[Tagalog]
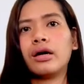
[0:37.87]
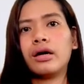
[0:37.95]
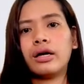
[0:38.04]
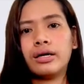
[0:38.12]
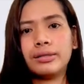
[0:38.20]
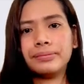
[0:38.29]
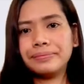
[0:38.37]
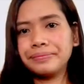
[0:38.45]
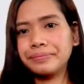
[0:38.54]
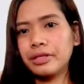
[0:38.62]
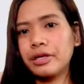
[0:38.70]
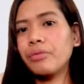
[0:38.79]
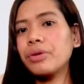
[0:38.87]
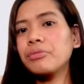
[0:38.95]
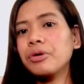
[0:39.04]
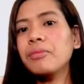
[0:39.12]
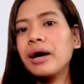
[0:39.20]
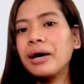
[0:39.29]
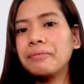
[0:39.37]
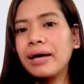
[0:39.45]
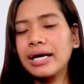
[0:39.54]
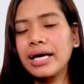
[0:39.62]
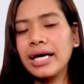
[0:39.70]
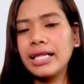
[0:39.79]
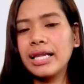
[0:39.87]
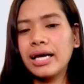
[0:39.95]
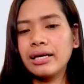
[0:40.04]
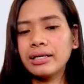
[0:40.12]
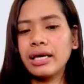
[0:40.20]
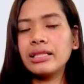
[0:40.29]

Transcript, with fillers: Um, gawin mo yung mga bagay na